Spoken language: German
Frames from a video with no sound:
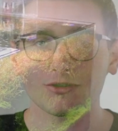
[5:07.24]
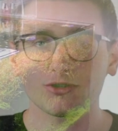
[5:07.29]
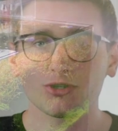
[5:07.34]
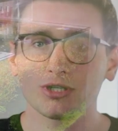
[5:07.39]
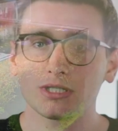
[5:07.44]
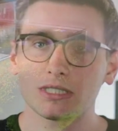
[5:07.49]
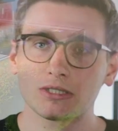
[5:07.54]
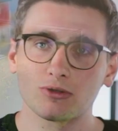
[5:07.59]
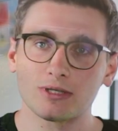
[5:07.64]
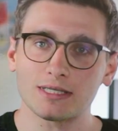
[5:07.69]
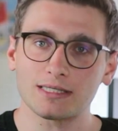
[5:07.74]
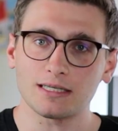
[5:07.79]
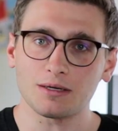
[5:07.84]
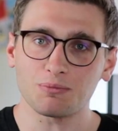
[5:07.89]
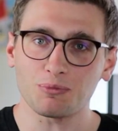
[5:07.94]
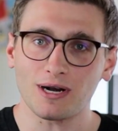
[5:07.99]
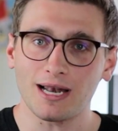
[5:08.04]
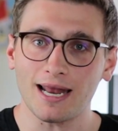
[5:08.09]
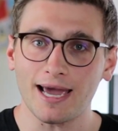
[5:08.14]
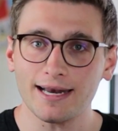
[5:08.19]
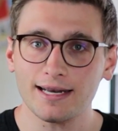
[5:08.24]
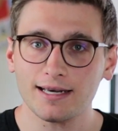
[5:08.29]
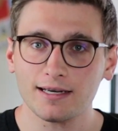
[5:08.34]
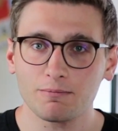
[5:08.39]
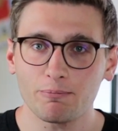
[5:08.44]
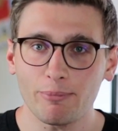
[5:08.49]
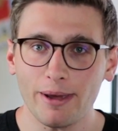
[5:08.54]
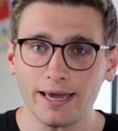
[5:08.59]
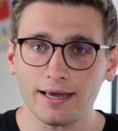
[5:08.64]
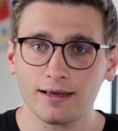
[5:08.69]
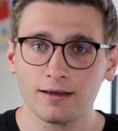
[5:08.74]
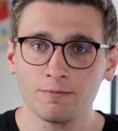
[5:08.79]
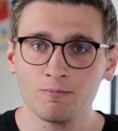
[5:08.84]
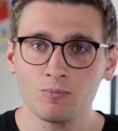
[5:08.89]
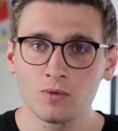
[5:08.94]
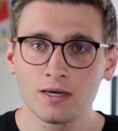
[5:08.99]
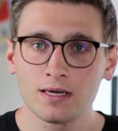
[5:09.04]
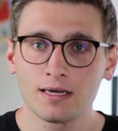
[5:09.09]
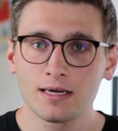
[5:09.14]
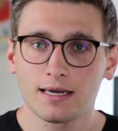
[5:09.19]
natürlich so, dass in einem kleineren
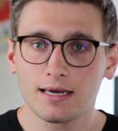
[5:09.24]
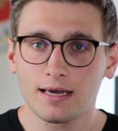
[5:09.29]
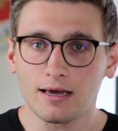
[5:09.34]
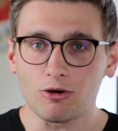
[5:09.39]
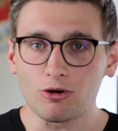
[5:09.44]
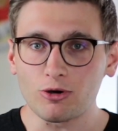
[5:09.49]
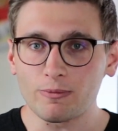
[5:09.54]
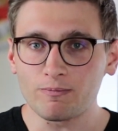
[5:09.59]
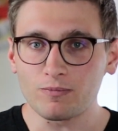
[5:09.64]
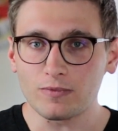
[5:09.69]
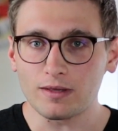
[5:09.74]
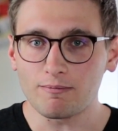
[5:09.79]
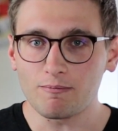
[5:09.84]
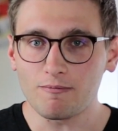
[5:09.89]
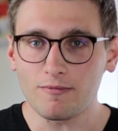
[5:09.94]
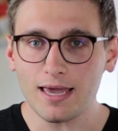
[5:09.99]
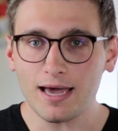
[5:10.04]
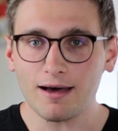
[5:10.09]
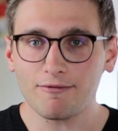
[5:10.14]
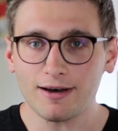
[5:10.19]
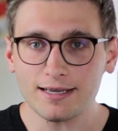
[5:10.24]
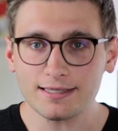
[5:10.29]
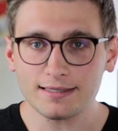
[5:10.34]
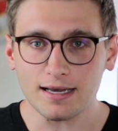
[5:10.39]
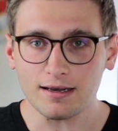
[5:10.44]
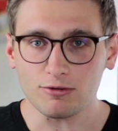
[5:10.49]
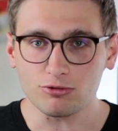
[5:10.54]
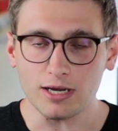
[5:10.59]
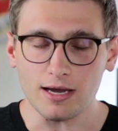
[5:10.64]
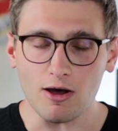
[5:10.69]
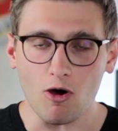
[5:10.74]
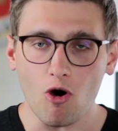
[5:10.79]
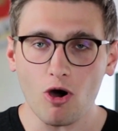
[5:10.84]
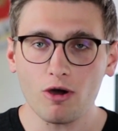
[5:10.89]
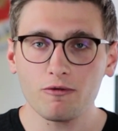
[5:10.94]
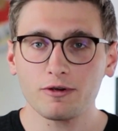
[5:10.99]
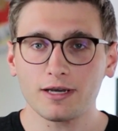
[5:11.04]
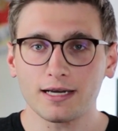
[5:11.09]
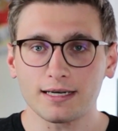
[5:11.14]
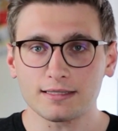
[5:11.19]
Becken ähm, mehr Wasser oder
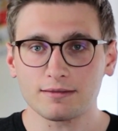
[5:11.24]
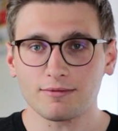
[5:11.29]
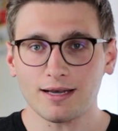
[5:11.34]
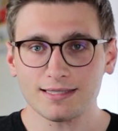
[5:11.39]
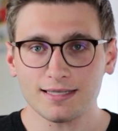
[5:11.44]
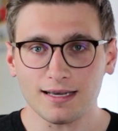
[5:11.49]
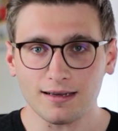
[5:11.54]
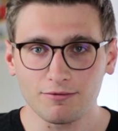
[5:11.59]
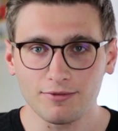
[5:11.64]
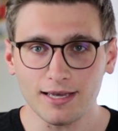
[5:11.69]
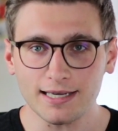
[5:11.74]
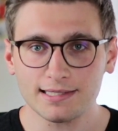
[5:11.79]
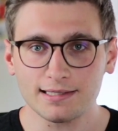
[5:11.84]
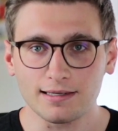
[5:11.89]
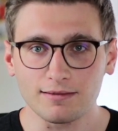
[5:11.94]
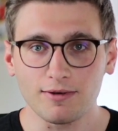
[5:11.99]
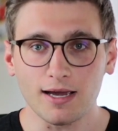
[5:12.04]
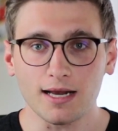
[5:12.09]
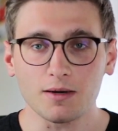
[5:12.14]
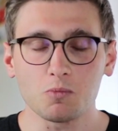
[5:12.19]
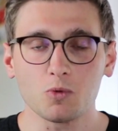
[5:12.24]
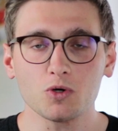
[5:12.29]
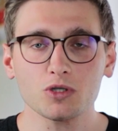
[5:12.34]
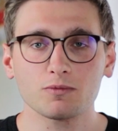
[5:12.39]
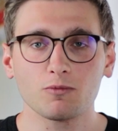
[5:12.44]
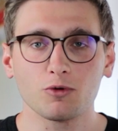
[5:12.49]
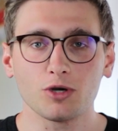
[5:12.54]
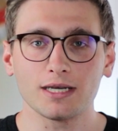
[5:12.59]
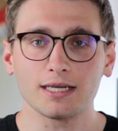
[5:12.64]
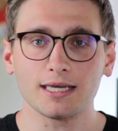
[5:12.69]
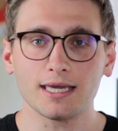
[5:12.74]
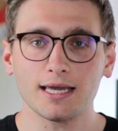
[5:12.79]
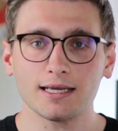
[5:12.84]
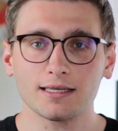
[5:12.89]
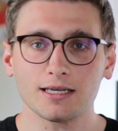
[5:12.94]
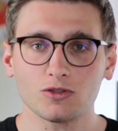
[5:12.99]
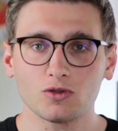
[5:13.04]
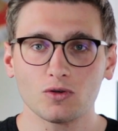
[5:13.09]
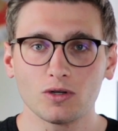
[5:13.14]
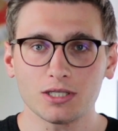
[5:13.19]
häufiger das Wasser gewechselt werden muss,
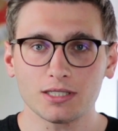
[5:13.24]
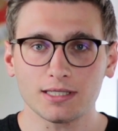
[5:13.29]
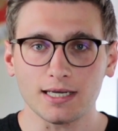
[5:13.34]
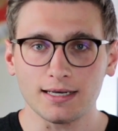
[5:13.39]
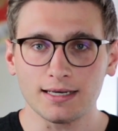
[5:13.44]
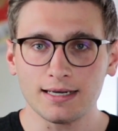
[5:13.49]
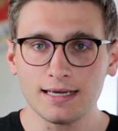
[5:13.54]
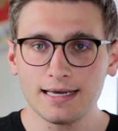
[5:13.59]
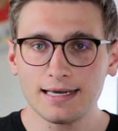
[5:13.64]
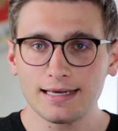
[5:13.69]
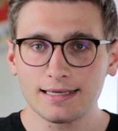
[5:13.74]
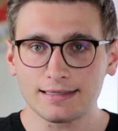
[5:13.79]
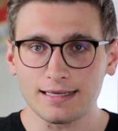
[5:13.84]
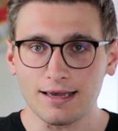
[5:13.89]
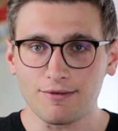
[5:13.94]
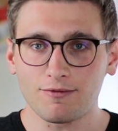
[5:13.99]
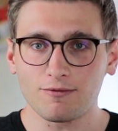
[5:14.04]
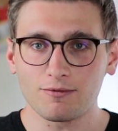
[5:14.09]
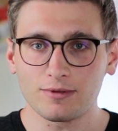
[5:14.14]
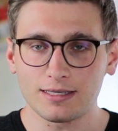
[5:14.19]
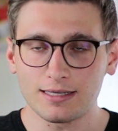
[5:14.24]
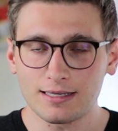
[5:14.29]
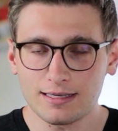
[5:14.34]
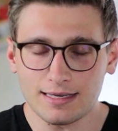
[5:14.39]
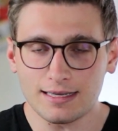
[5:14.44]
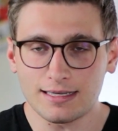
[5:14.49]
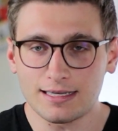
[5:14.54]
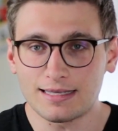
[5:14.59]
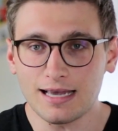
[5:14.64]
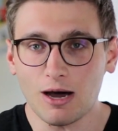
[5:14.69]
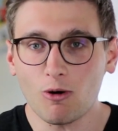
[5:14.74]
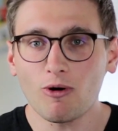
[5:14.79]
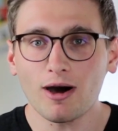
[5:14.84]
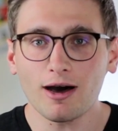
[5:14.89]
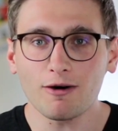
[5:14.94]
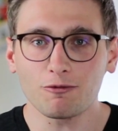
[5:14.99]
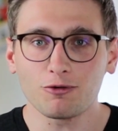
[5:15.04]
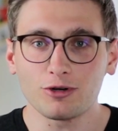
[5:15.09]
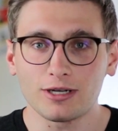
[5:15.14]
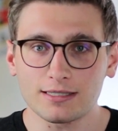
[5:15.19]
wohingegen natürlich dann der, die
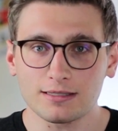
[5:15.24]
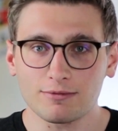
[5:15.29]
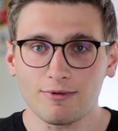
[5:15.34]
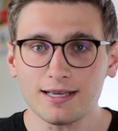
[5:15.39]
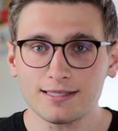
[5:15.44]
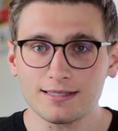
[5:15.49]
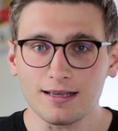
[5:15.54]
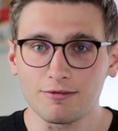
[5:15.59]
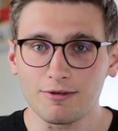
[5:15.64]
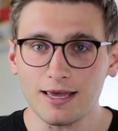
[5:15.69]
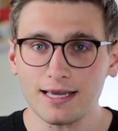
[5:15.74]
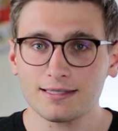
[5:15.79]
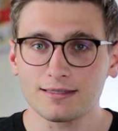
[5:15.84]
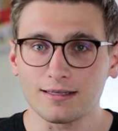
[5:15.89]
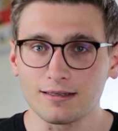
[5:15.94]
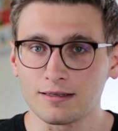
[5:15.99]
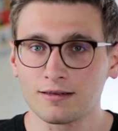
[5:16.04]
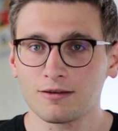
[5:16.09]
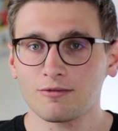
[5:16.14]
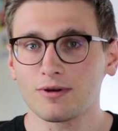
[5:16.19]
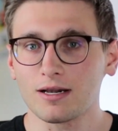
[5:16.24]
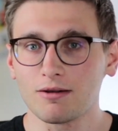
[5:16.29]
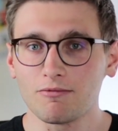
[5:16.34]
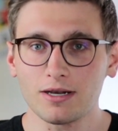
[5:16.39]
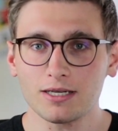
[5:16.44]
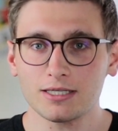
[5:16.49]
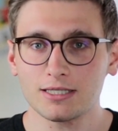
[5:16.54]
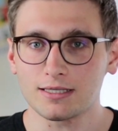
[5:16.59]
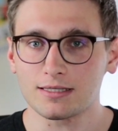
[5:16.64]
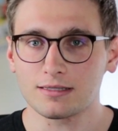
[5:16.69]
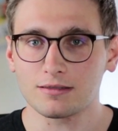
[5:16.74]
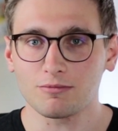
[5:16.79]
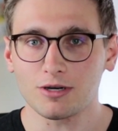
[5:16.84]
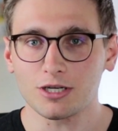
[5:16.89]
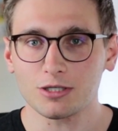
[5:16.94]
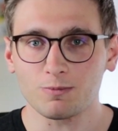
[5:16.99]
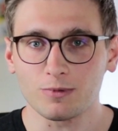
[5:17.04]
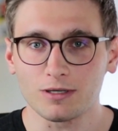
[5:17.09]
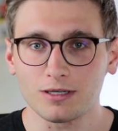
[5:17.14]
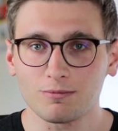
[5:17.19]
Dauer für das Wasser wechseln, ne? weil wenn ich jetzt zum
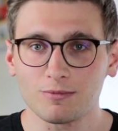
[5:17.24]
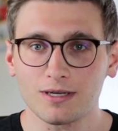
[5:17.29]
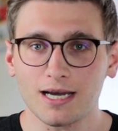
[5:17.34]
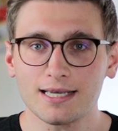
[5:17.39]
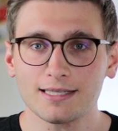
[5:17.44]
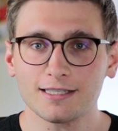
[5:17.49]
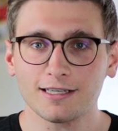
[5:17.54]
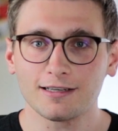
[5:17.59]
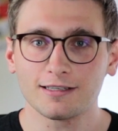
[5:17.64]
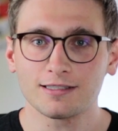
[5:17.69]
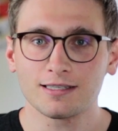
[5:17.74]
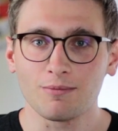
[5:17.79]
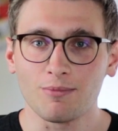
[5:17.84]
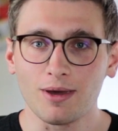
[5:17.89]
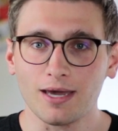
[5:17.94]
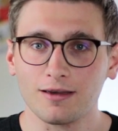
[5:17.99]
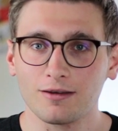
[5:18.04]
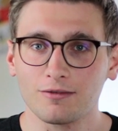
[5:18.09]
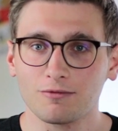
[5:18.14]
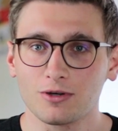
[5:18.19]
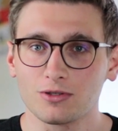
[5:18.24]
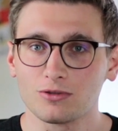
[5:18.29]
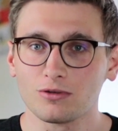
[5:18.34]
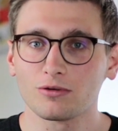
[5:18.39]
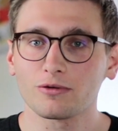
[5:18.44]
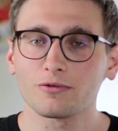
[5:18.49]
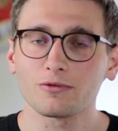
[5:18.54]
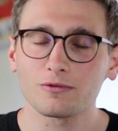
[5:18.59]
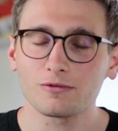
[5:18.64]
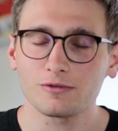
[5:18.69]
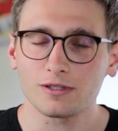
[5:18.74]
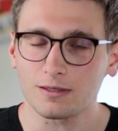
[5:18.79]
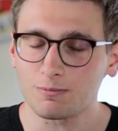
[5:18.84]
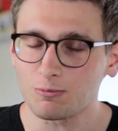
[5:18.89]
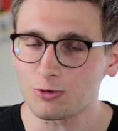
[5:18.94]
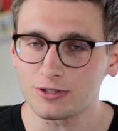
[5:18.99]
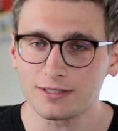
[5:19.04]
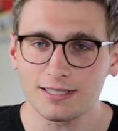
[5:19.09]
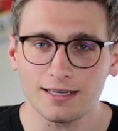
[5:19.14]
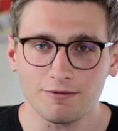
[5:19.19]
Beispiel in einem 30 Liter Becken versuche
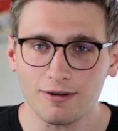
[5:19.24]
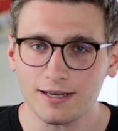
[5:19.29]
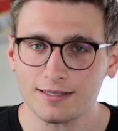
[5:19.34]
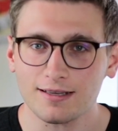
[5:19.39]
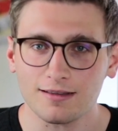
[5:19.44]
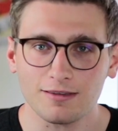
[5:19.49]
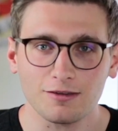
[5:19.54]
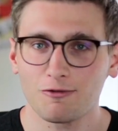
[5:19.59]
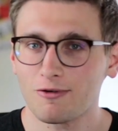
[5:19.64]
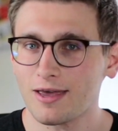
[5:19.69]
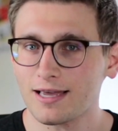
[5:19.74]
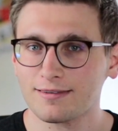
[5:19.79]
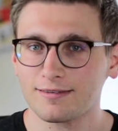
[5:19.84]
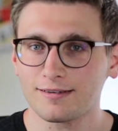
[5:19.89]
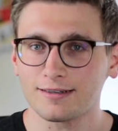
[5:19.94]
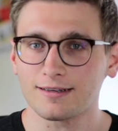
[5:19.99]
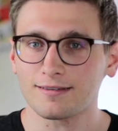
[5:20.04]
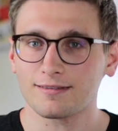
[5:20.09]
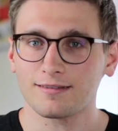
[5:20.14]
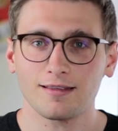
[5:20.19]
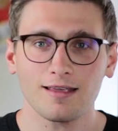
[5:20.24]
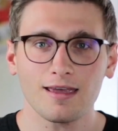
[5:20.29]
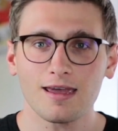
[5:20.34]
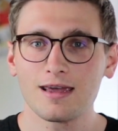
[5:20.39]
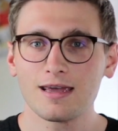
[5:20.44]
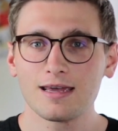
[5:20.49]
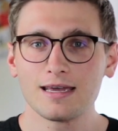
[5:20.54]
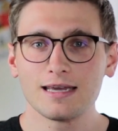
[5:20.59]
50 Prozent Wasser zu wechseln, das sind